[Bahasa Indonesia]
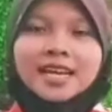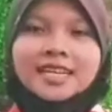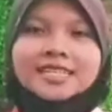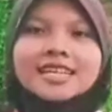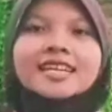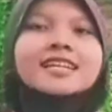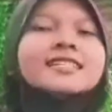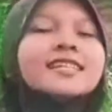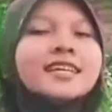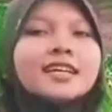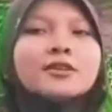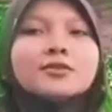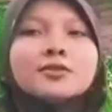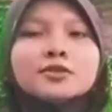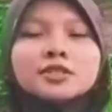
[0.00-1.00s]
Saran saya
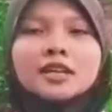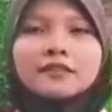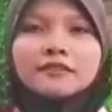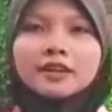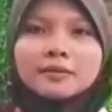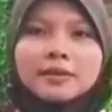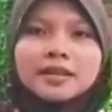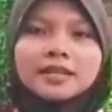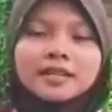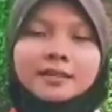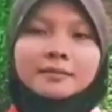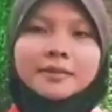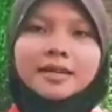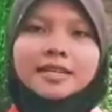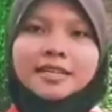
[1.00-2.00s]
untuk Sabran
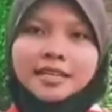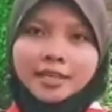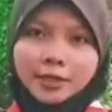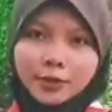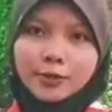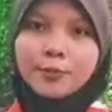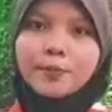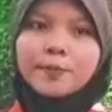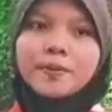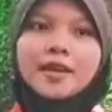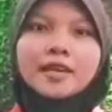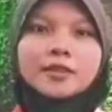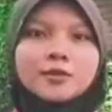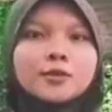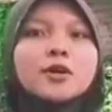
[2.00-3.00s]
Mandiri Group
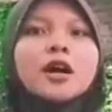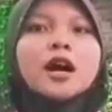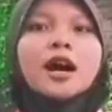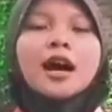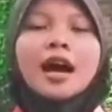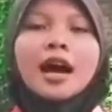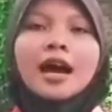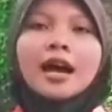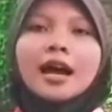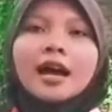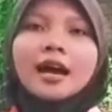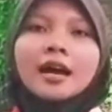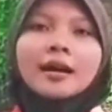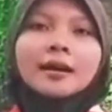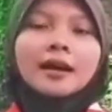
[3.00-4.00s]
yaitu
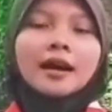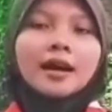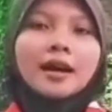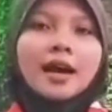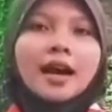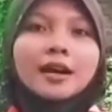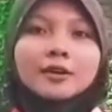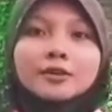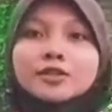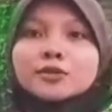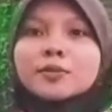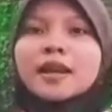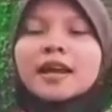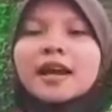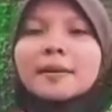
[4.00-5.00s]
harus
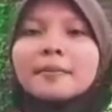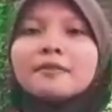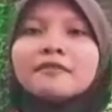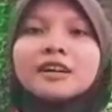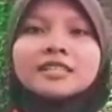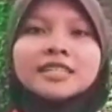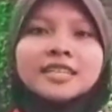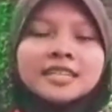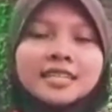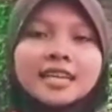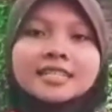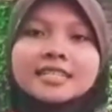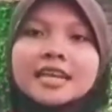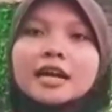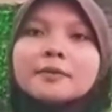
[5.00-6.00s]
melengkapi fasilitas
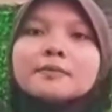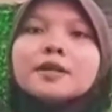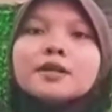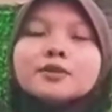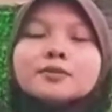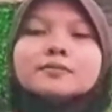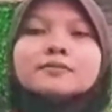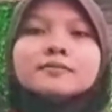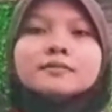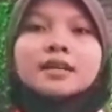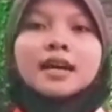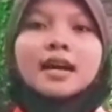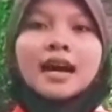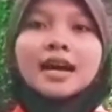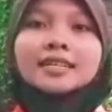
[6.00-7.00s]
yang belum
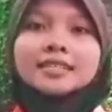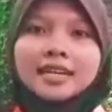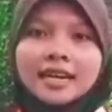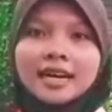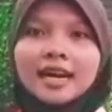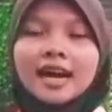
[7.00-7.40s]
ada